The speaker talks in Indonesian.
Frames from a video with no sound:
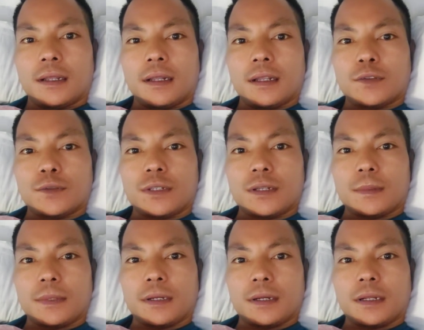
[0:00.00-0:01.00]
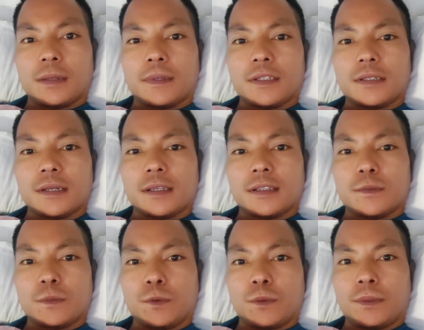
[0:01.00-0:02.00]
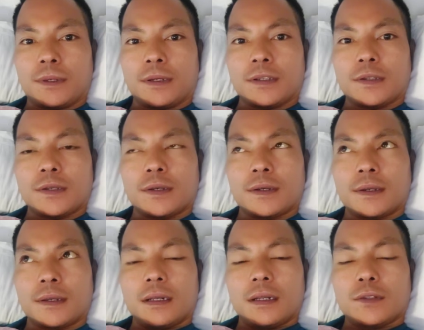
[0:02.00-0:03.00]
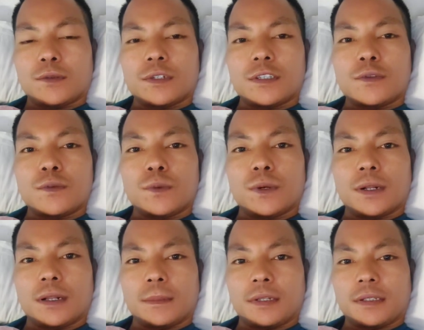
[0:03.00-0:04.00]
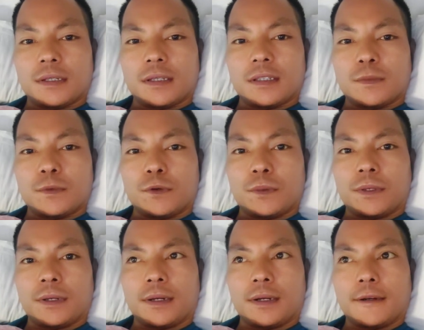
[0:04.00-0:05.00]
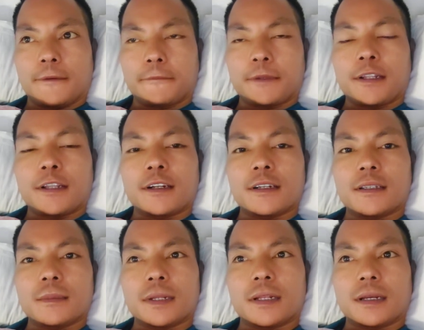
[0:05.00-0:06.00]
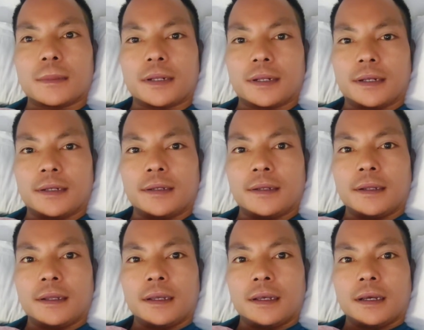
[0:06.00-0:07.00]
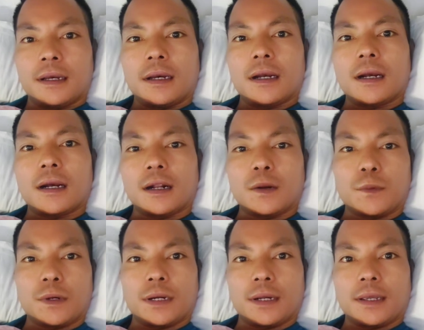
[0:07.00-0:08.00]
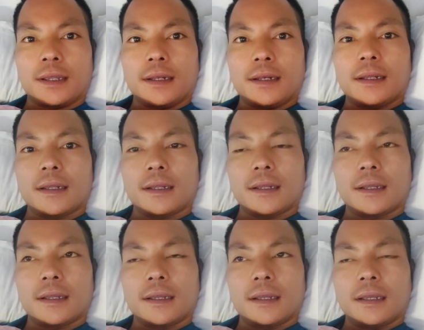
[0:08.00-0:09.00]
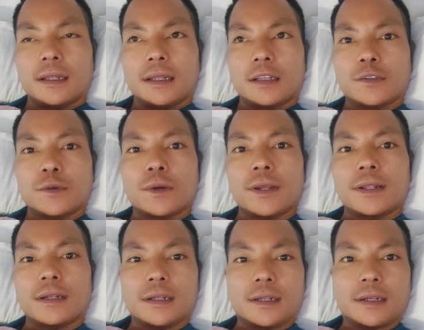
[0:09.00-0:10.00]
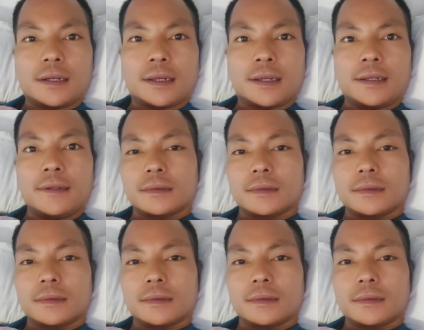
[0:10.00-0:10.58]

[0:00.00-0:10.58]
Nak sungni nama nak kita manjangin semua apa? Nak sungni cuma kita manjangin semua apa nggak? Antang ni kita mana? ah hard work kagian, nak sungku entertain kagian.